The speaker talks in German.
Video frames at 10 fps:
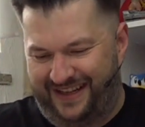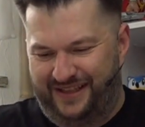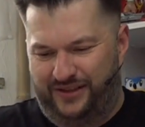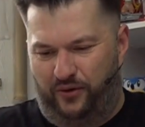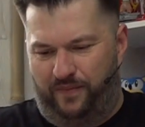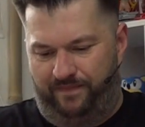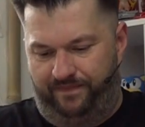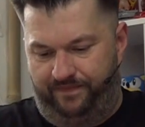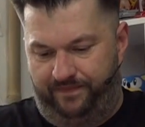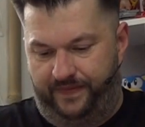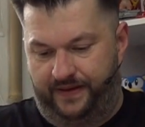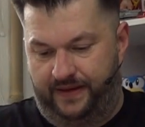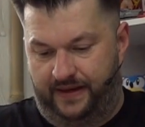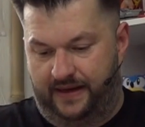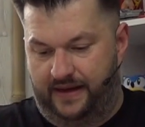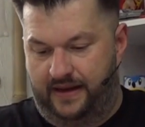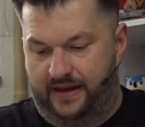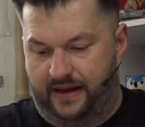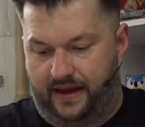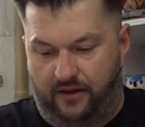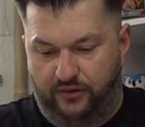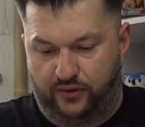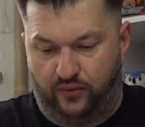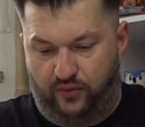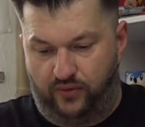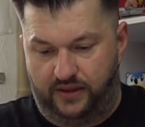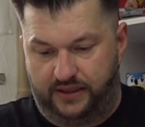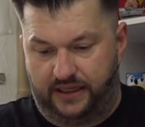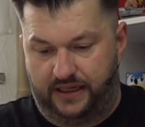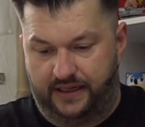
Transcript: So, rausgeholt.